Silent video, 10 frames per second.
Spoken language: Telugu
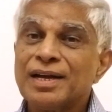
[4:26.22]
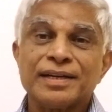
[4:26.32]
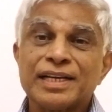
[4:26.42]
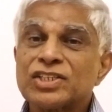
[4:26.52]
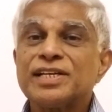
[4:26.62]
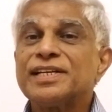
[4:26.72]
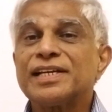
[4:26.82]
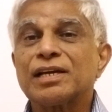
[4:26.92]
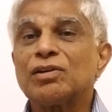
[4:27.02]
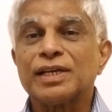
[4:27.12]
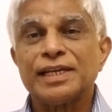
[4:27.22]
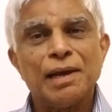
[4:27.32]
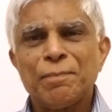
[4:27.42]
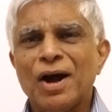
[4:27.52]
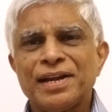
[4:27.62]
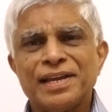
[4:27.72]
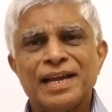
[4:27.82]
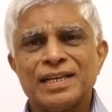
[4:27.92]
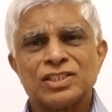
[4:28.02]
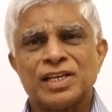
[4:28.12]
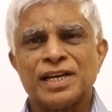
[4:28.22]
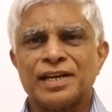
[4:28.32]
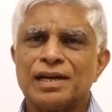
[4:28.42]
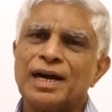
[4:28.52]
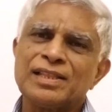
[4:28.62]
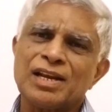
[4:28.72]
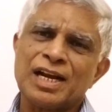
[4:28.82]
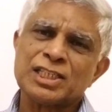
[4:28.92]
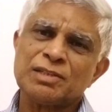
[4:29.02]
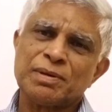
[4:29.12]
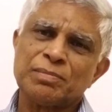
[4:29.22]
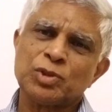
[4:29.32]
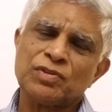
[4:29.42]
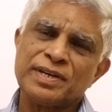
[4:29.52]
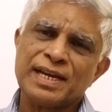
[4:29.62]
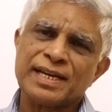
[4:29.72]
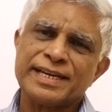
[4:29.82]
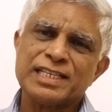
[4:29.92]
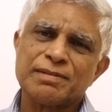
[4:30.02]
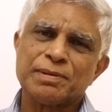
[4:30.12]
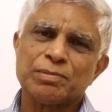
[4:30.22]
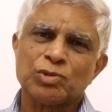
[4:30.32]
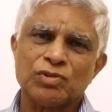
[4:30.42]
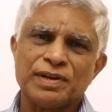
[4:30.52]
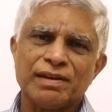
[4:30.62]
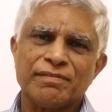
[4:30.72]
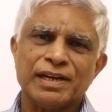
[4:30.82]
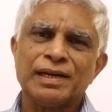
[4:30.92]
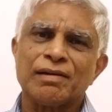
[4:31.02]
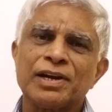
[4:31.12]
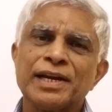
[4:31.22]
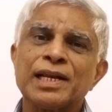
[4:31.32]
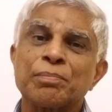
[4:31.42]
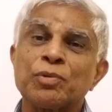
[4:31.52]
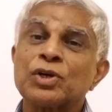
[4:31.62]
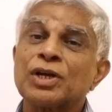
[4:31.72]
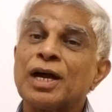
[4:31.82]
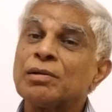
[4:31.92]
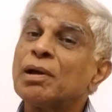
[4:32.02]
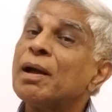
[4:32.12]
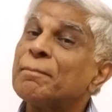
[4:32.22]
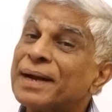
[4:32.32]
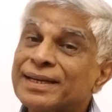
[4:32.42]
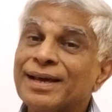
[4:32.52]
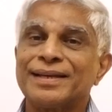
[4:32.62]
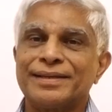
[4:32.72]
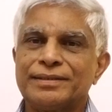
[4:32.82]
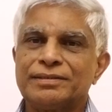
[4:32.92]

నెక్స్ట్ ఎన్నికలోకి ఏ పార్టీ అయినా సరే అది రాష్ట్ర ప్రభుత్వం అయినా కేంద్ర ప్రభుత్వం అయినా వీళ్ళని ఎవరైనా రిపోర్ట్ కార్డు పెట్టాలి